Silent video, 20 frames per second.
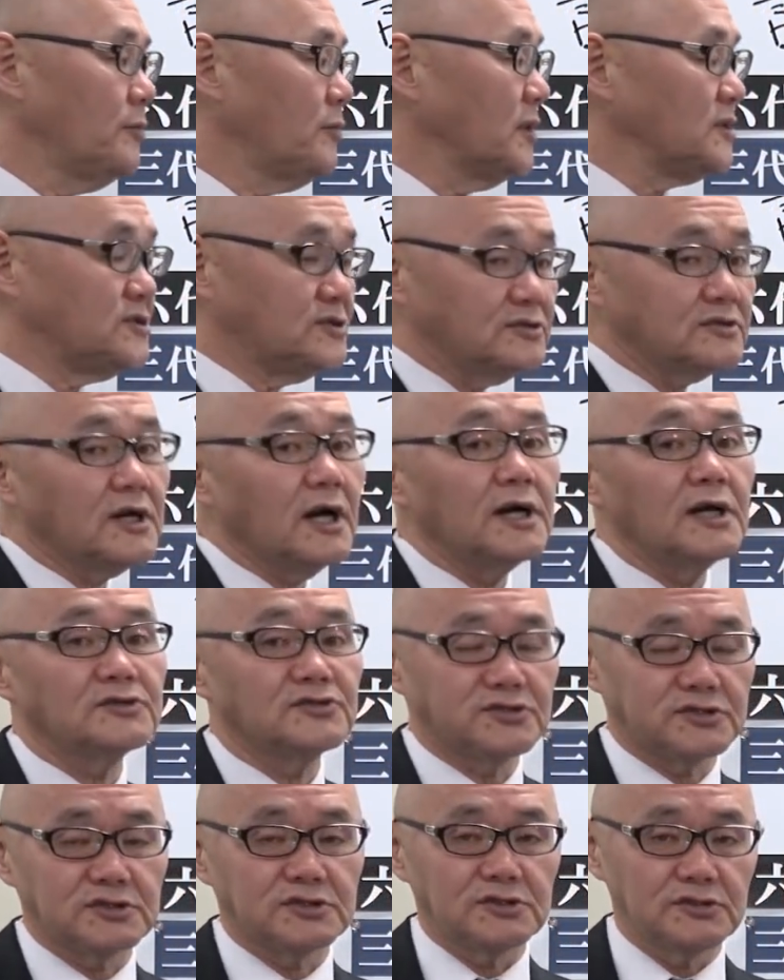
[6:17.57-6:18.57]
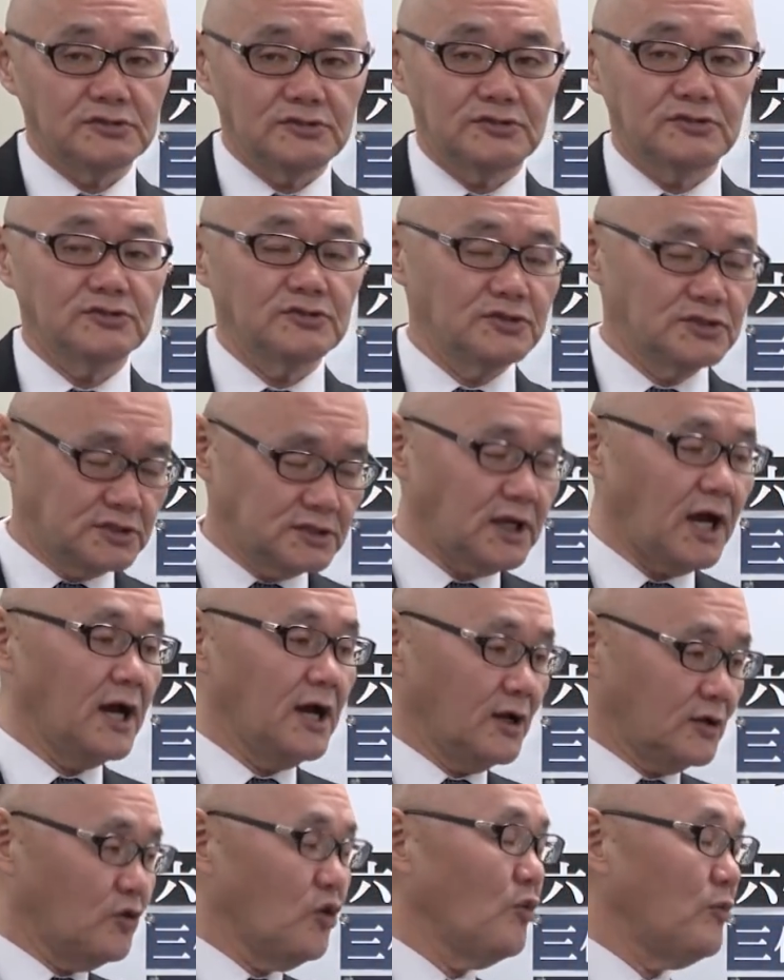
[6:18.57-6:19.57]
まあ、10ヶ月し
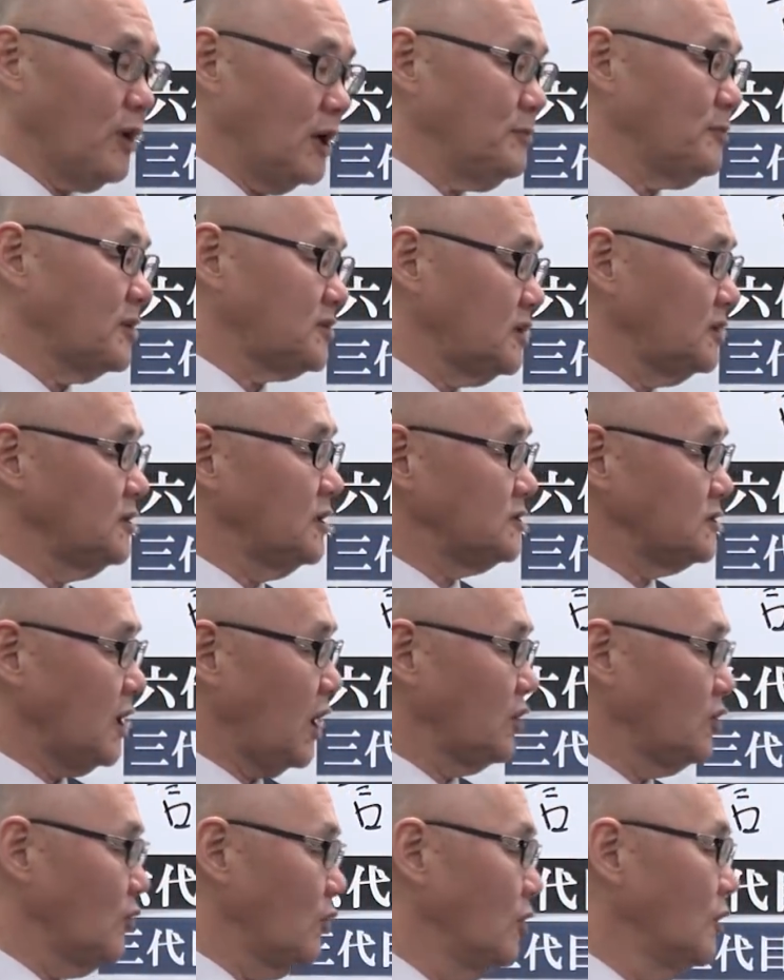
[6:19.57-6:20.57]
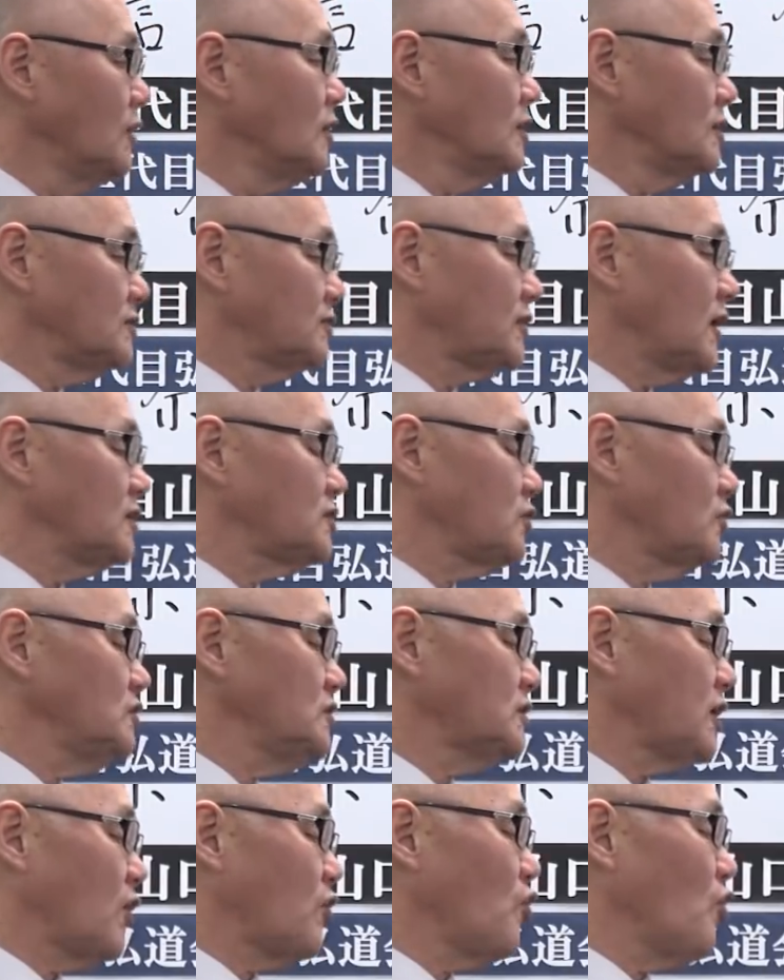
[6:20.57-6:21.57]
か交番いませんでしたけど最初に
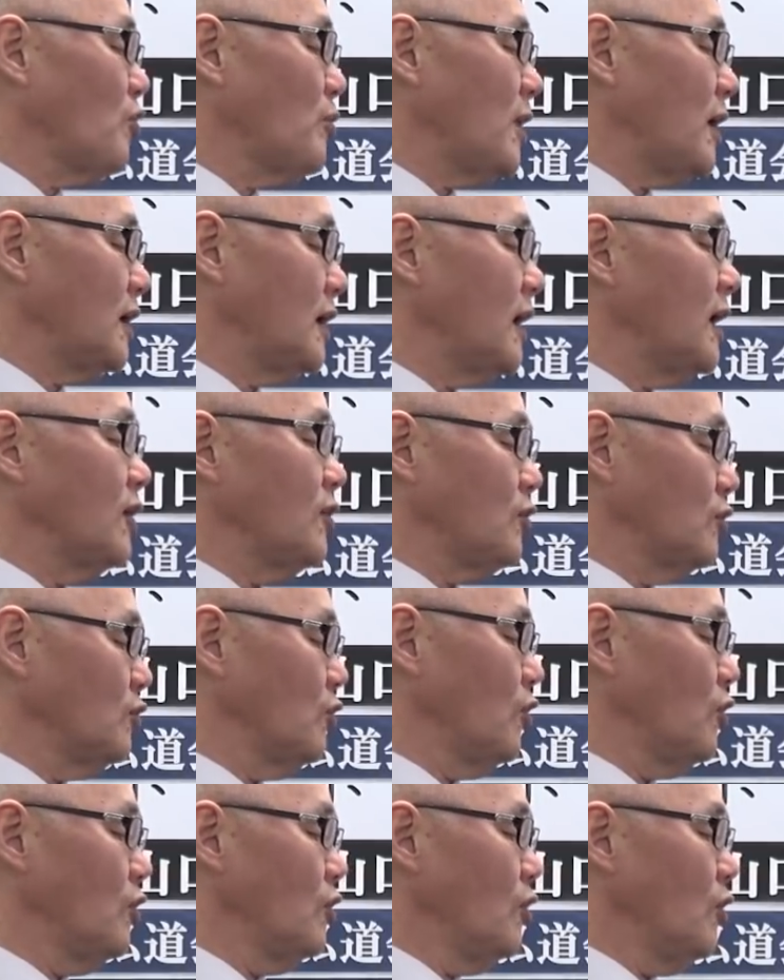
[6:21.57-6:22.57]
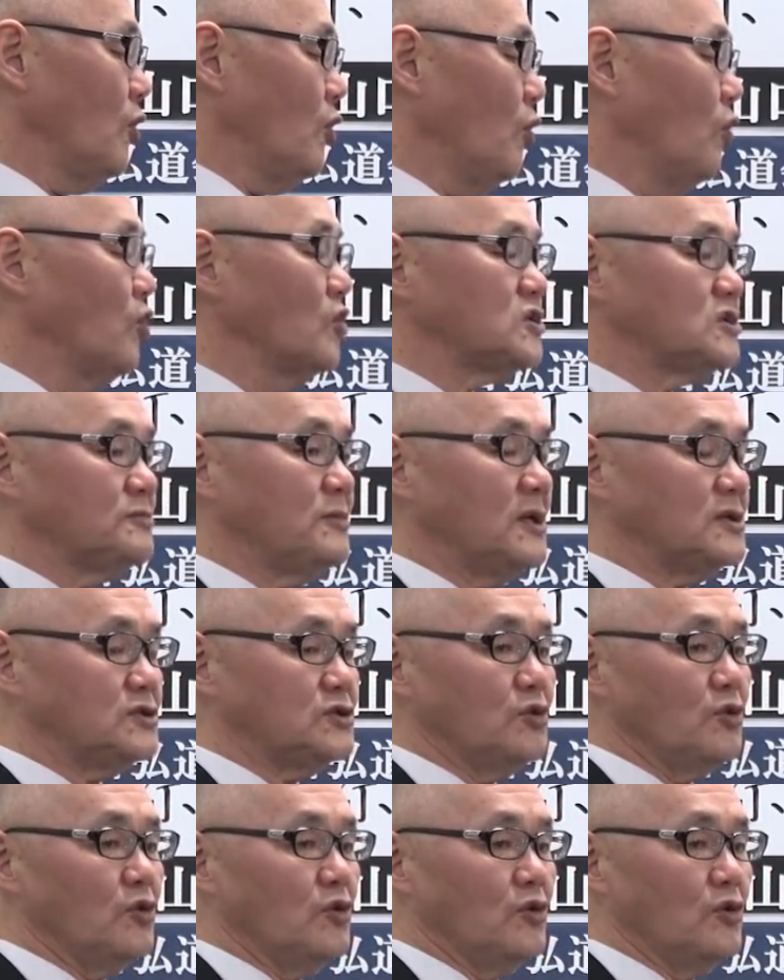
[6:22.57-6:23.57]
いた交番がこの大島
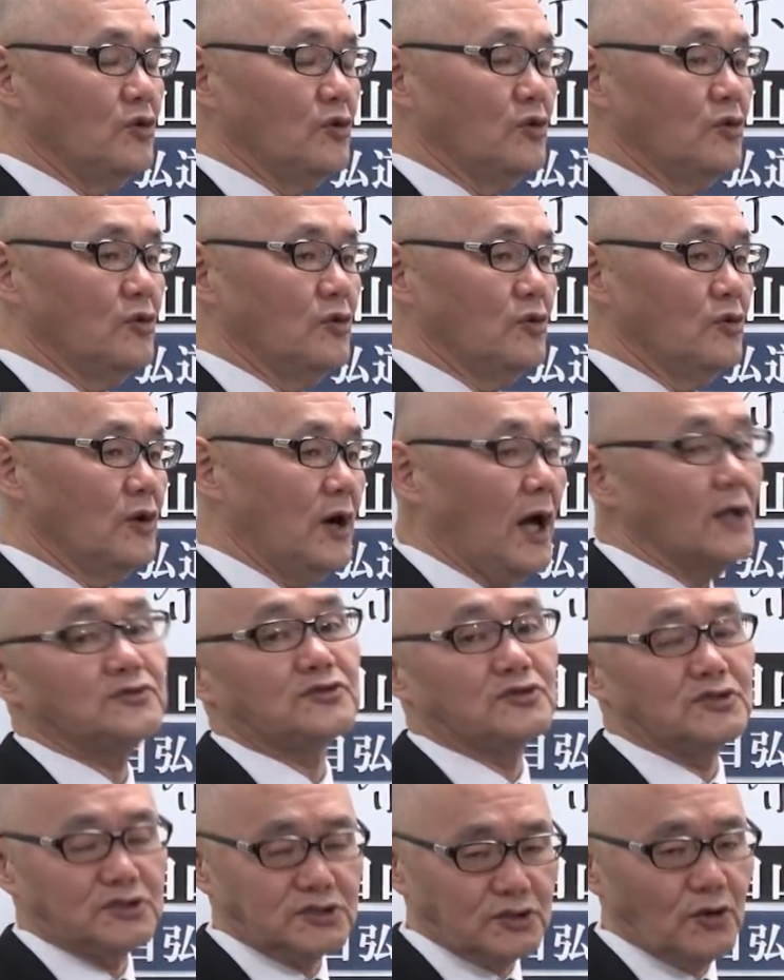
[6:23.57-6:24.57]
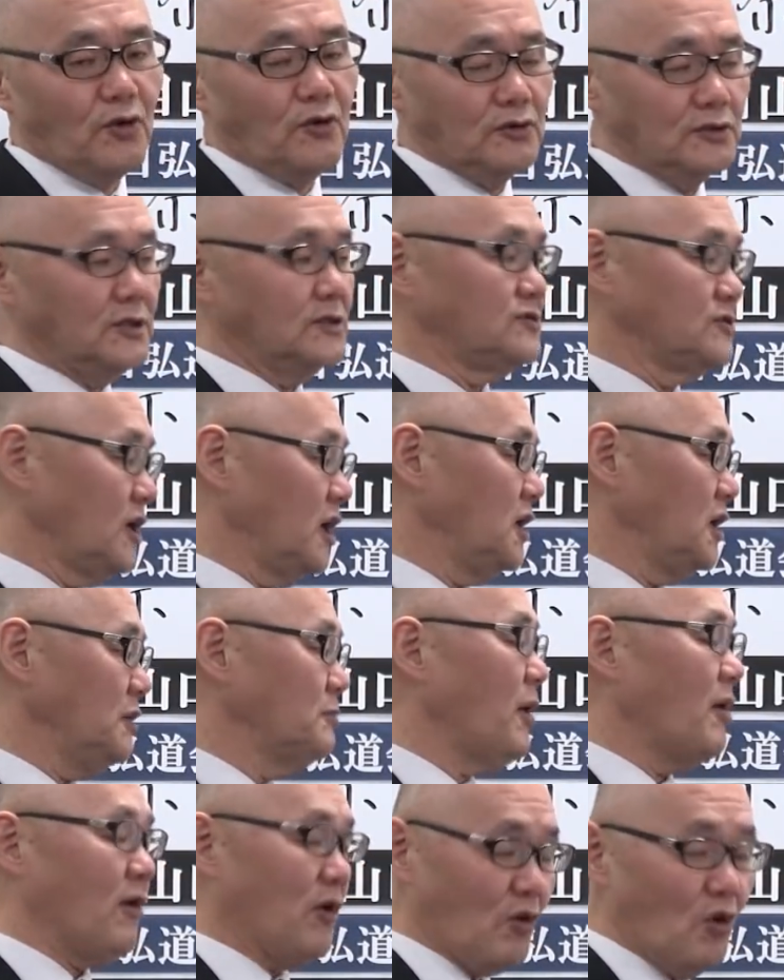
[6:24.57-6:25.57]
町初支所ですね
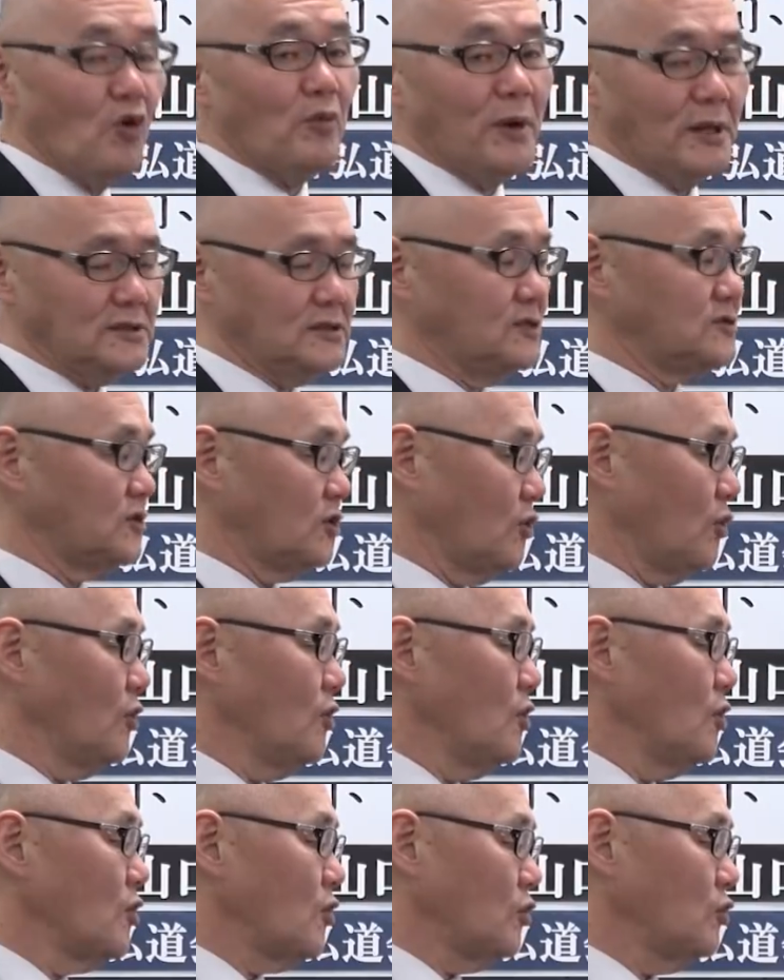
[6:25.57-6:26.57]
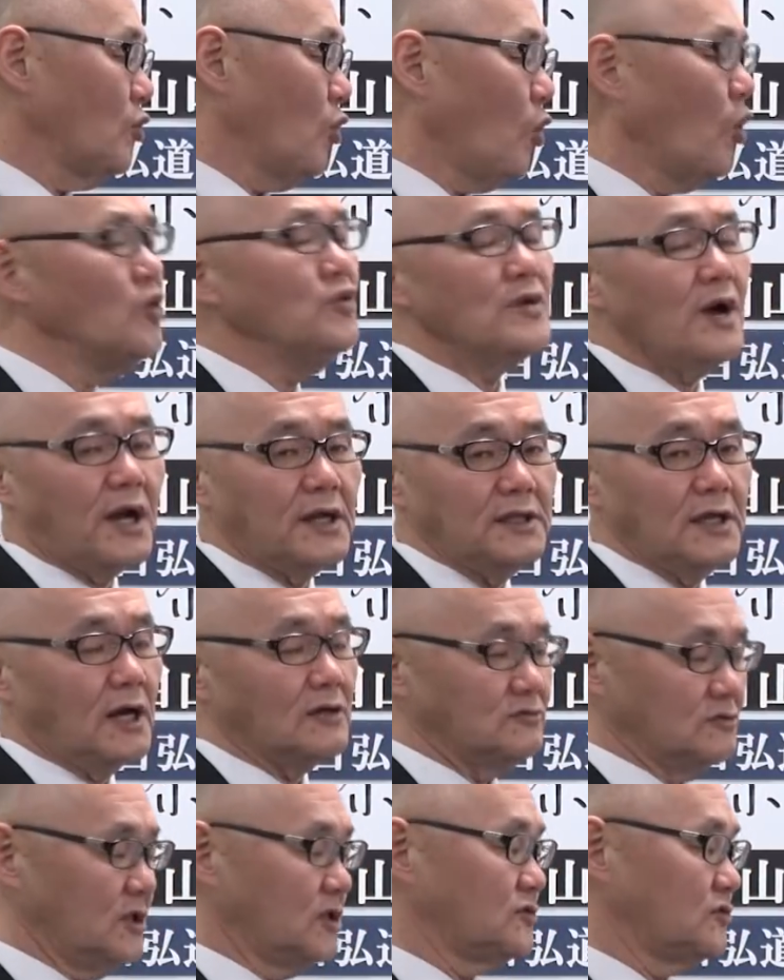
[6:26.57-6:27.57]
今は交番ですけどこの追分にあ
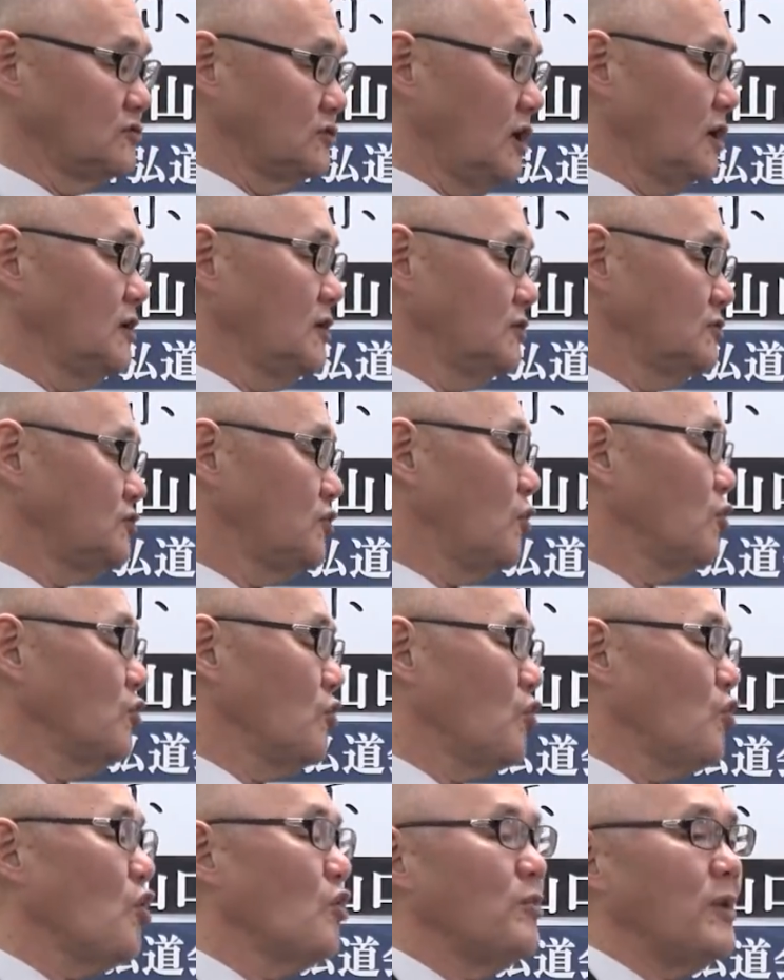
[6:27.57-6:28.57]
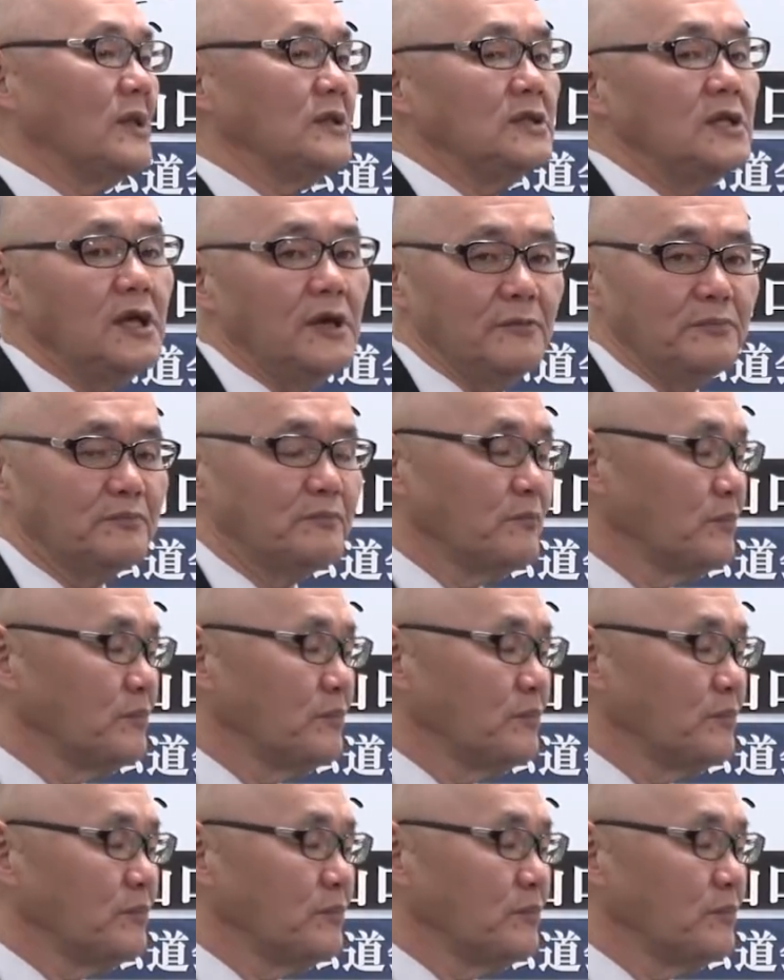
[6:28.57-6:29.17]
るんですけどねそこの交番に、